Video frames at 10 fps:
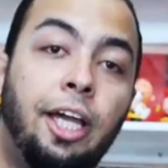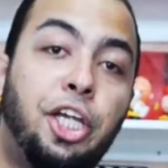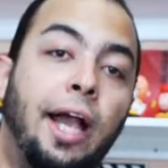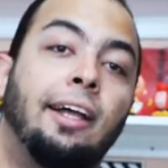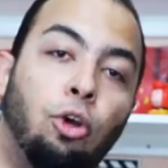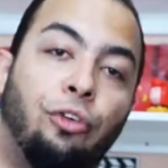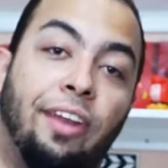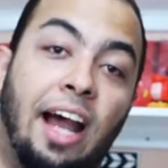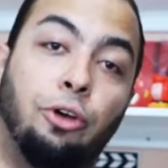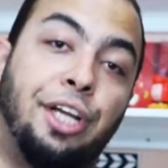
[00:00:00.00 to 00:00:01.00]
E chegando no
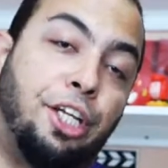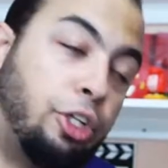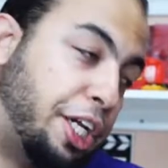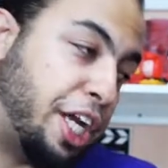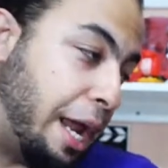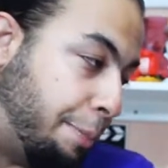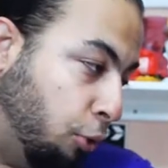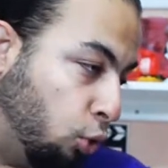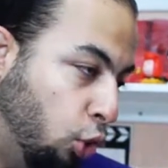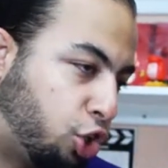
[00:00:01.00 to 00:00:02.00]
final, gente, eu deixei
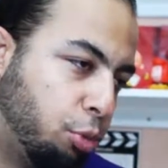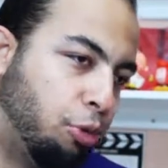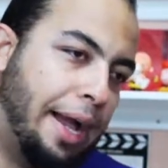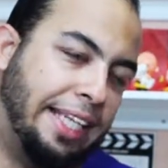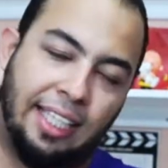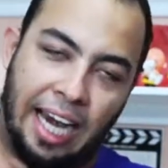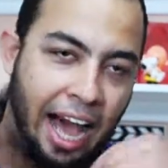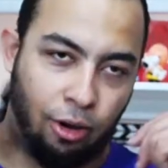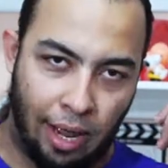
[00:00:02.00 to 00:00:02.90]
por último, mas claro,